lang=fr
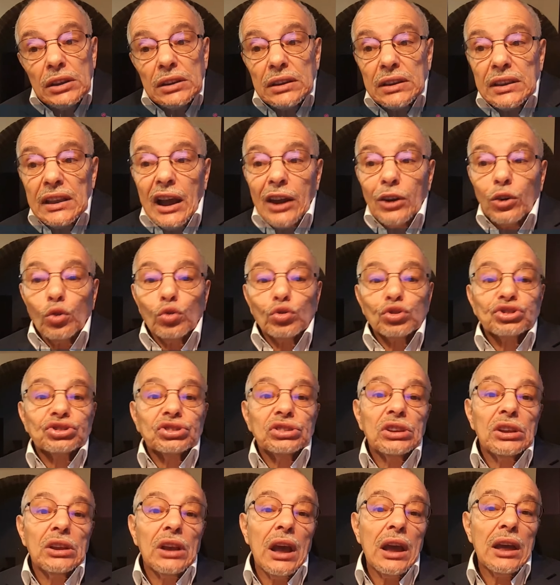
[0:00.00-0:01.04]
qui a
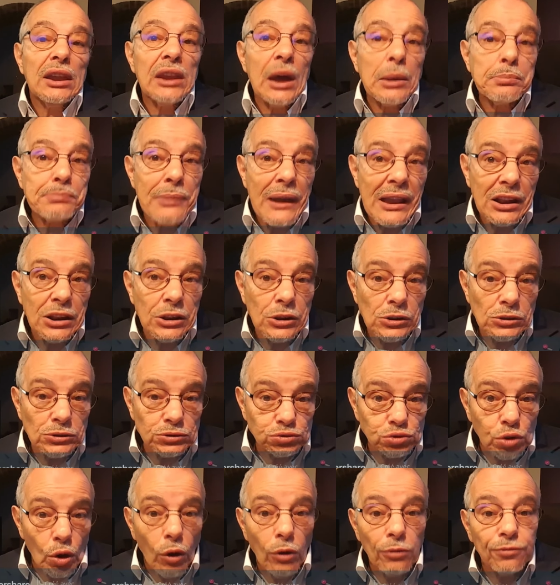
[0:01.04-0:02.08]
lancé un appel
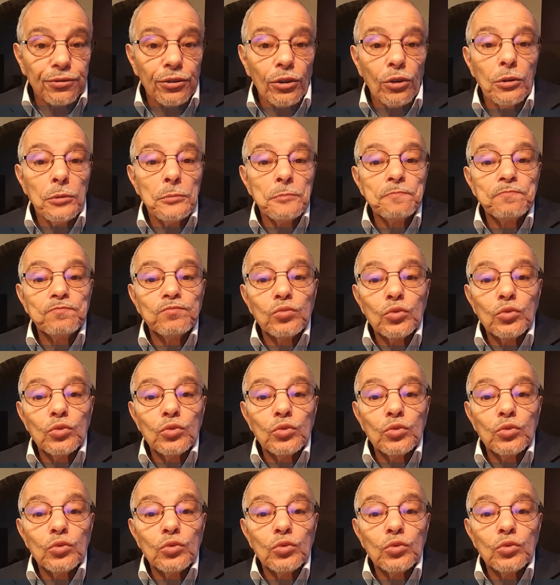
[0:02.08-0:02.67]
d'offres